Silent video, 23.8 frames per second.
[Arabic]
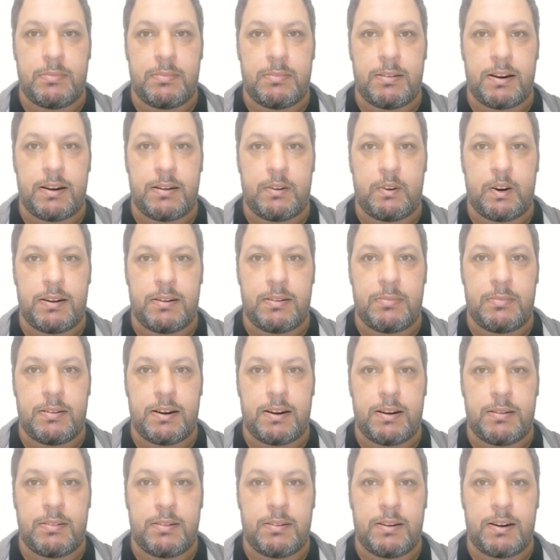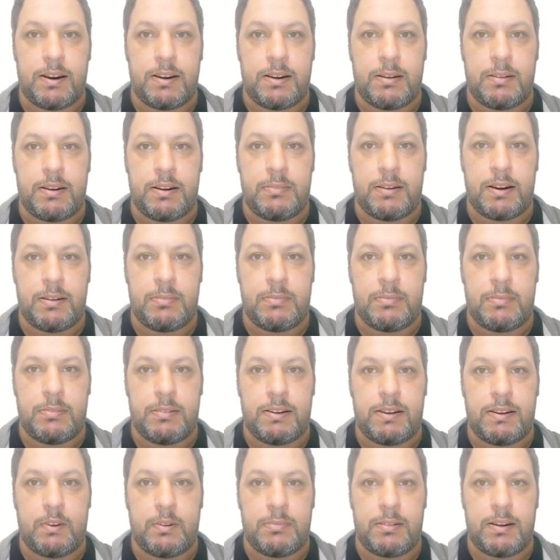التي تملكها تل
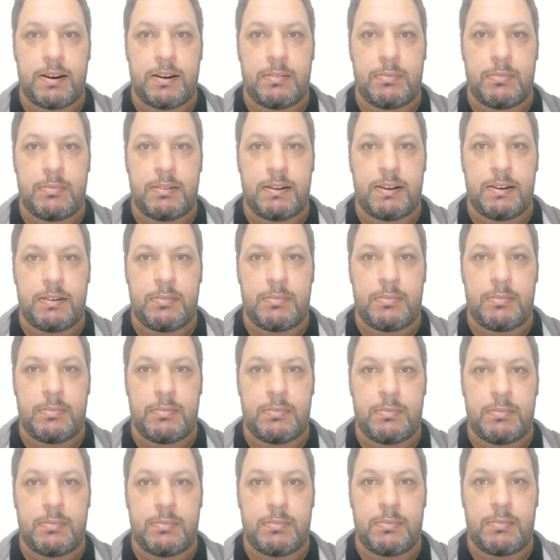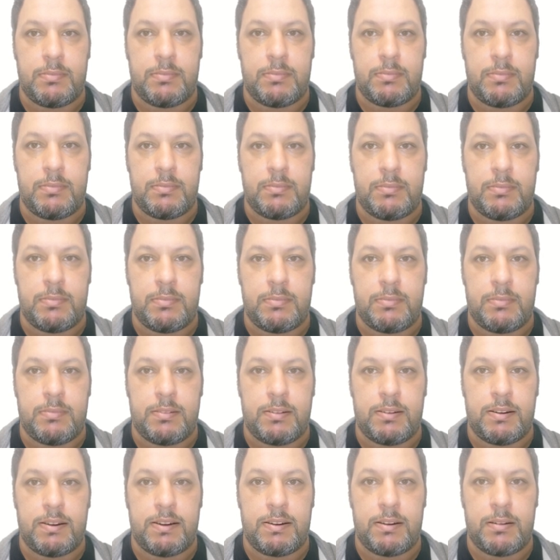أبيب في باريس
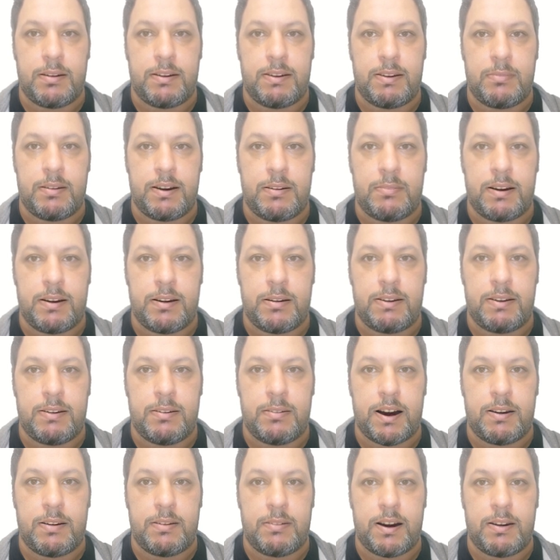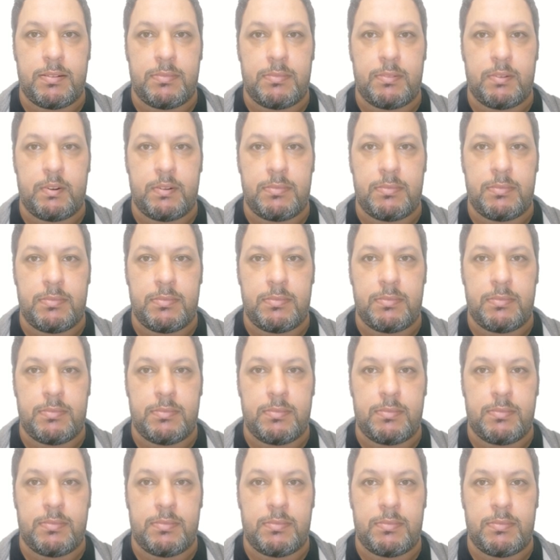خلاصة هذا الاستنتاج
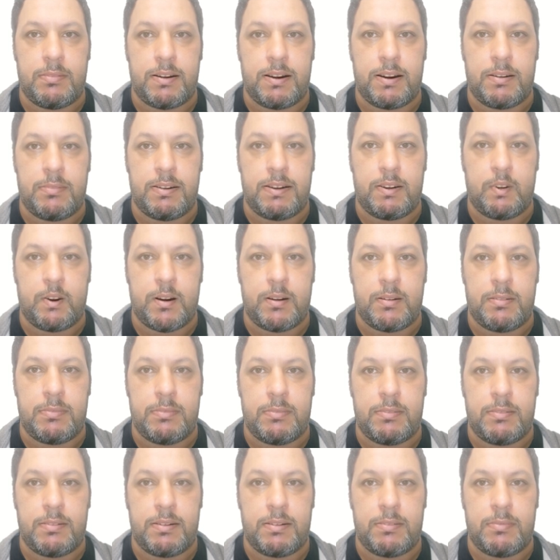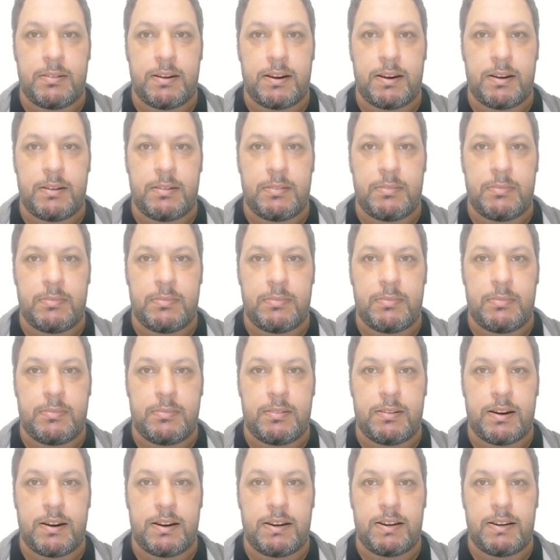إن فرنسا على الأرجح
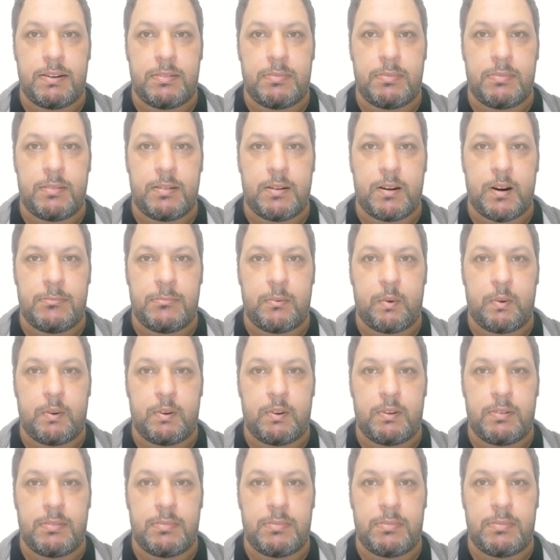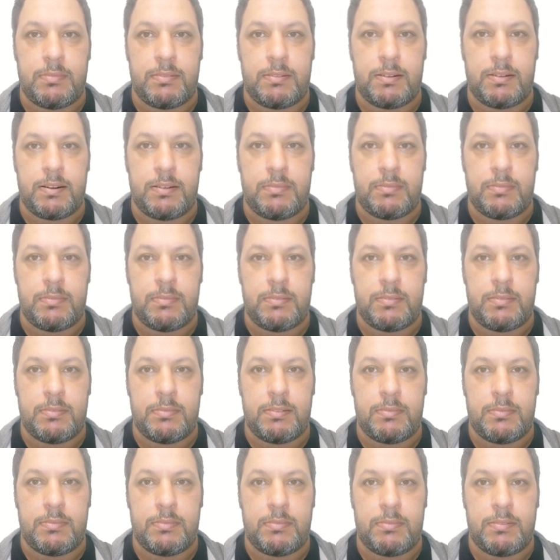لن تصدر الرافال
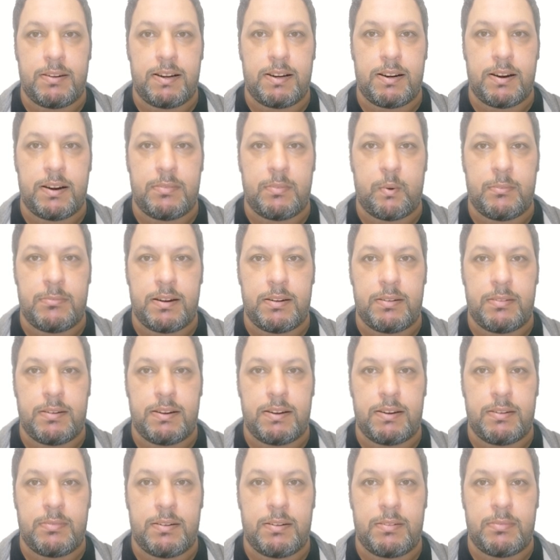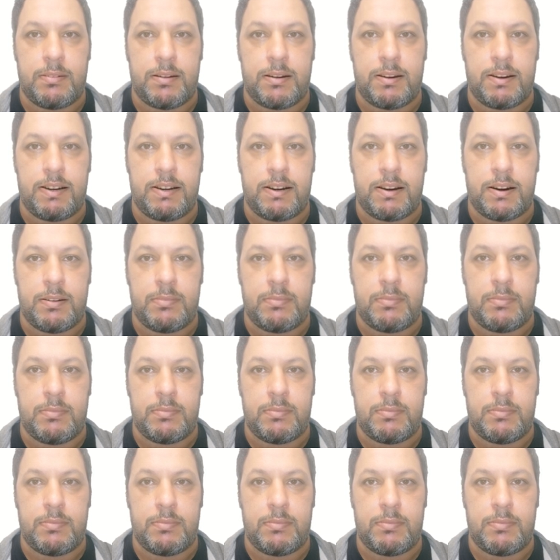للعراق بسبب التدخل الإسرائيلي